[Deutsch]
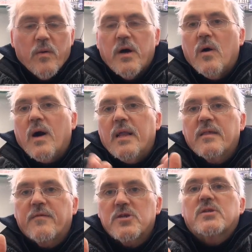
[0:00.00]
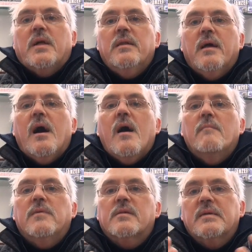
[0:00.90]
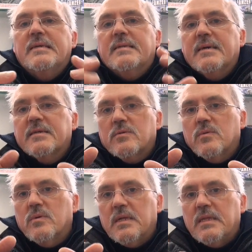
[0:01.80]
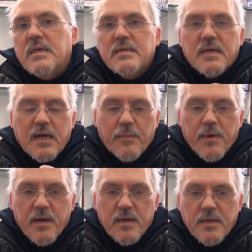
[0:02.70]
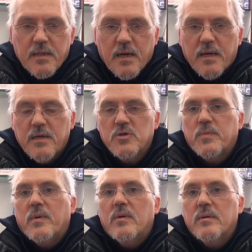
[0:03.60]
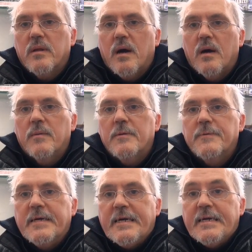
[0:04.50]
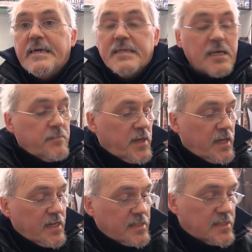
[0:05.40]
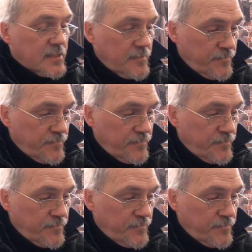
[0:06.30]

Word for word: und auch alles verstanden haben, was ich da so in diese Kamera hineingesprochen habe. Ich trinke mir jetzt